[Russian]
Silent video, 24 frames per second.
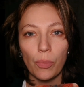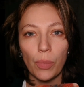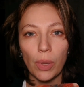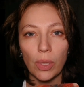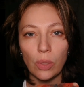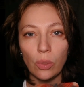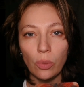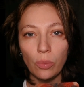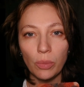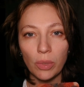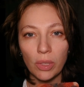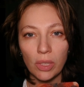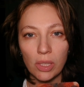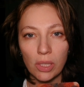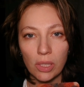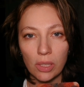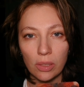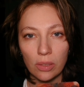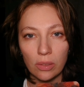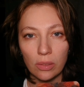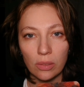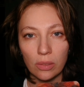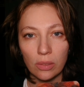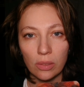Подумайте,
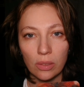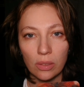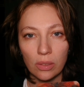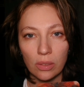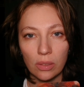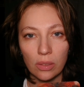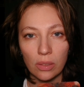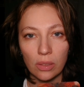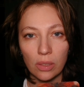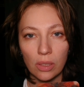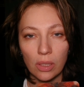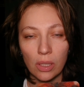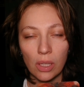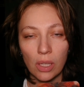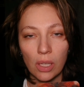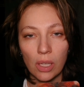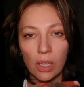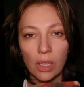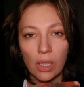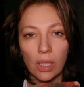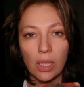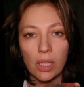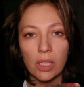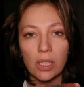
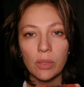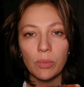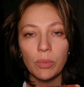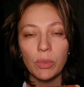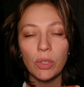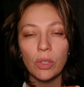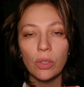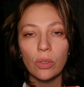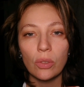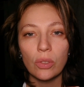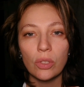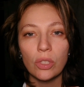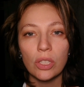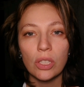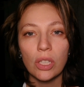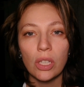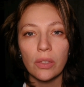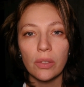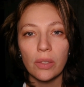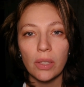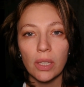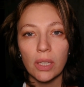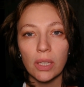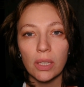если бы тот
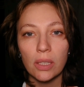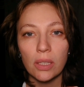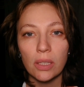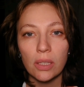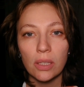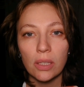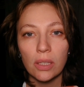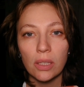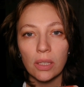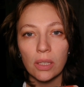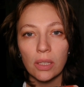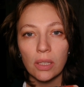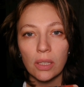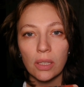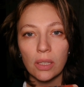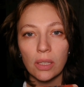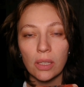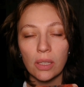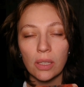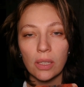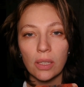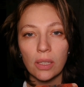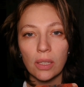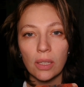человек,
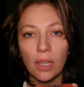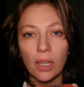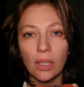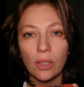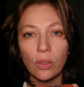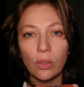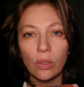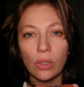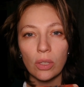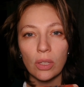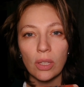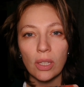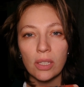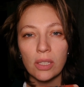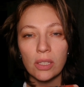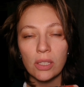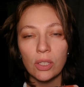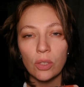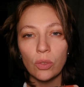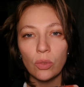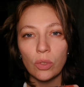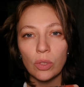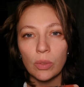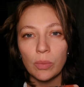который
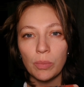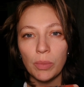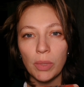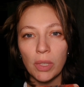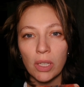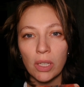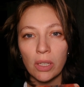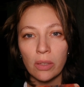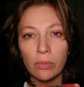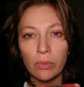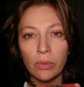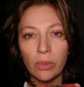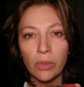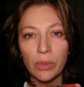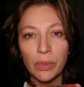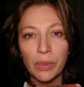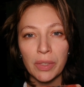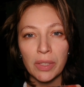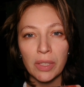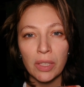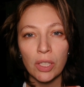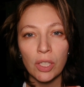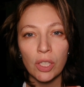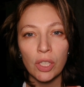достиг успеха, и вы
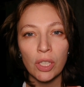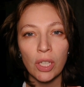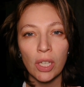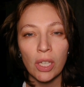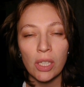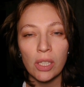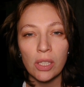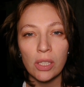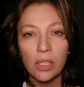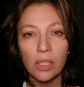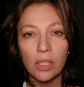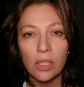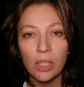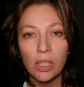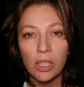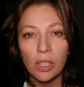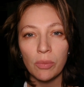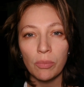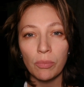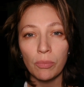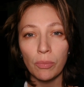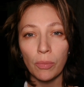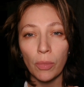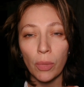восхищаетесь
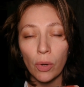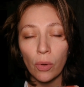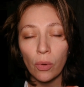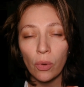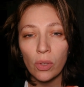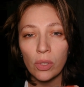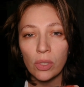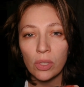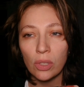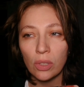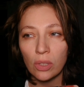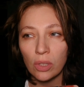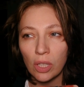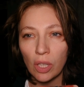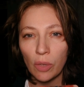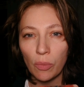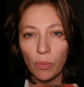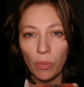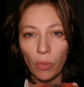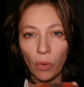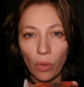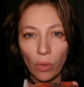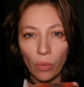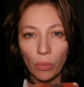им, бросил на
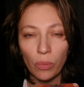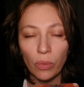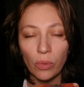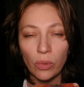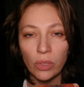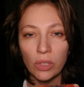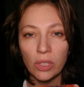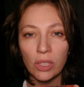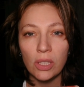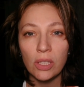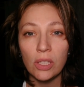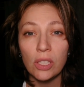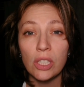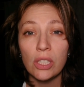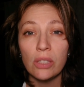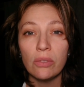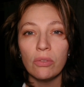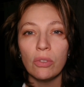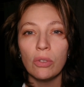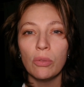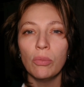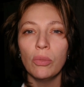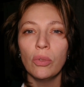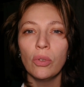полпути,
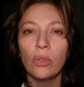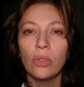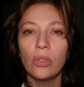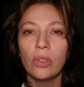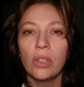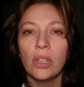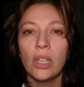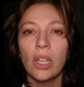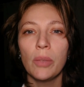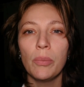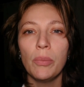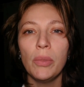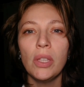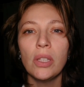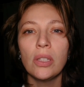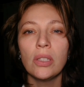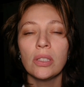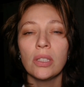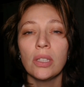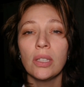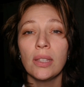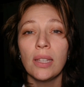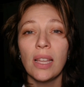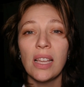чего бы он
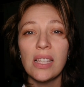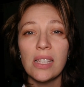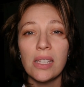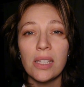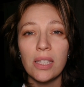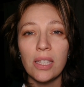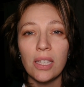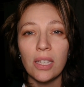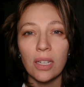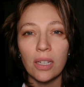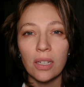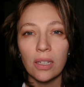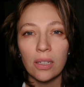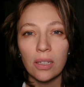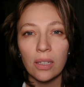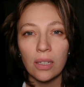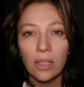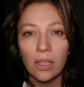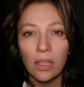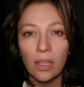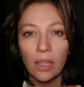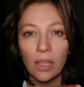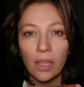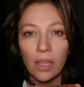добился и достиг,
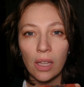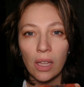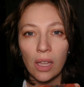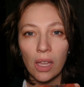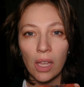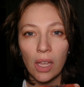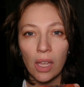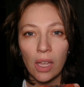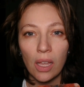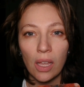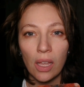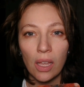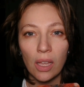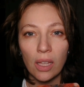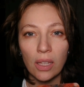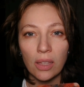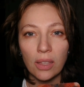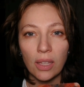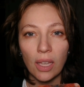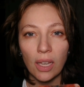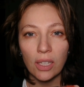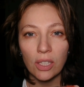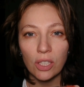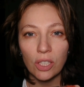
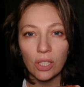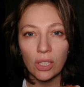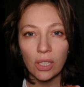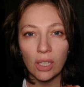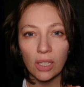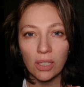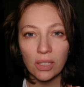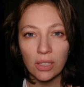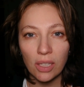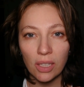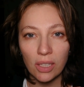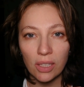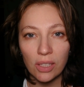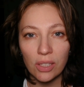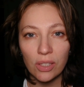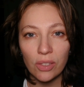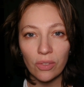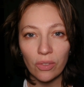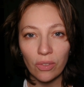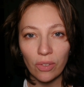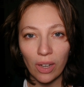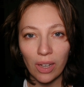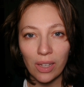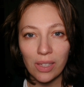так же и касается
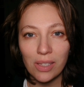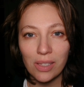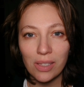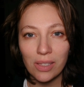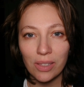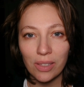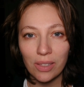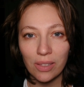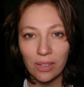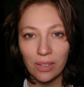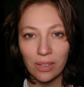вас.